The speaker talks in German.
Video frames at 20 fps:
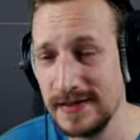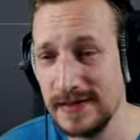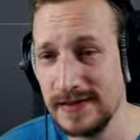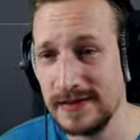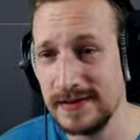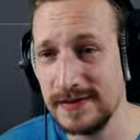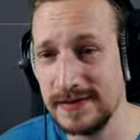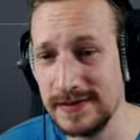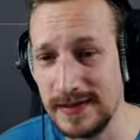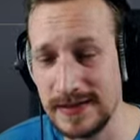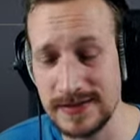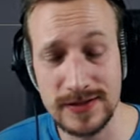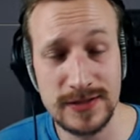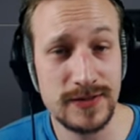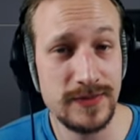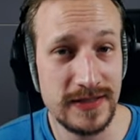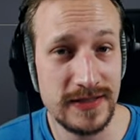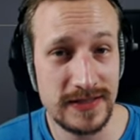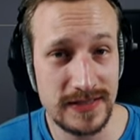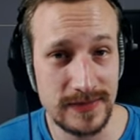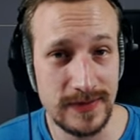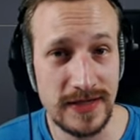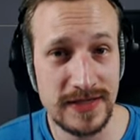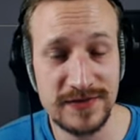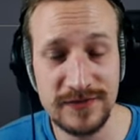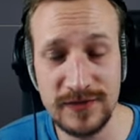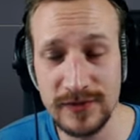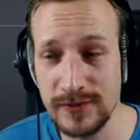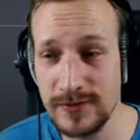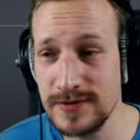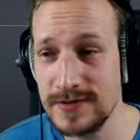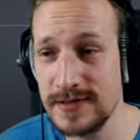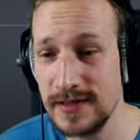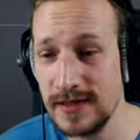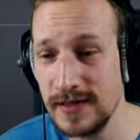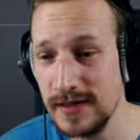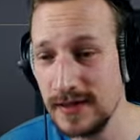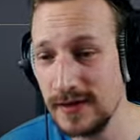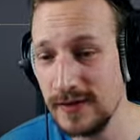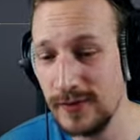Äh, also zumindest die meisten von uns.
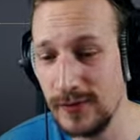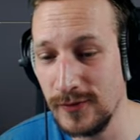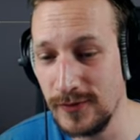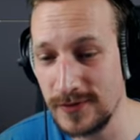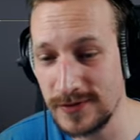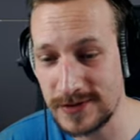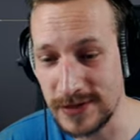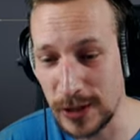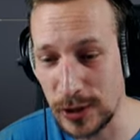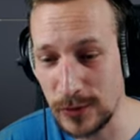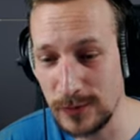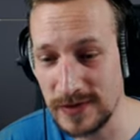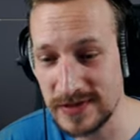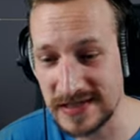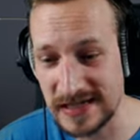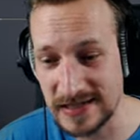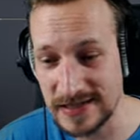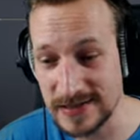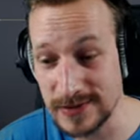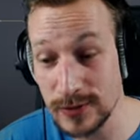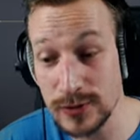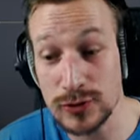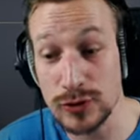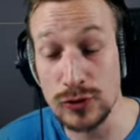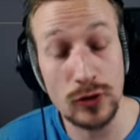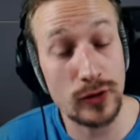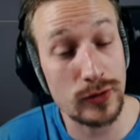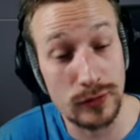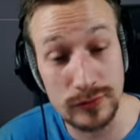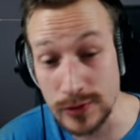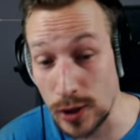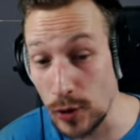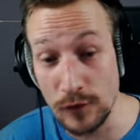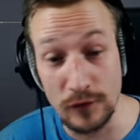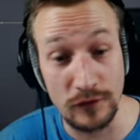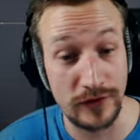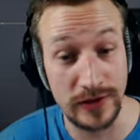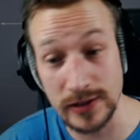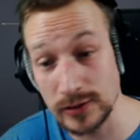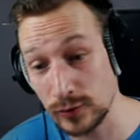Und darum ist alles noch so neu und
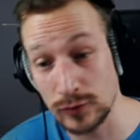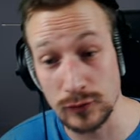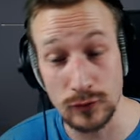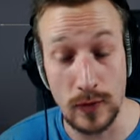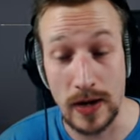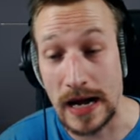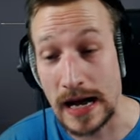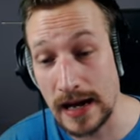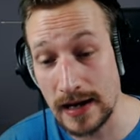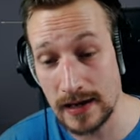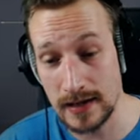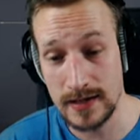aufregend und wow,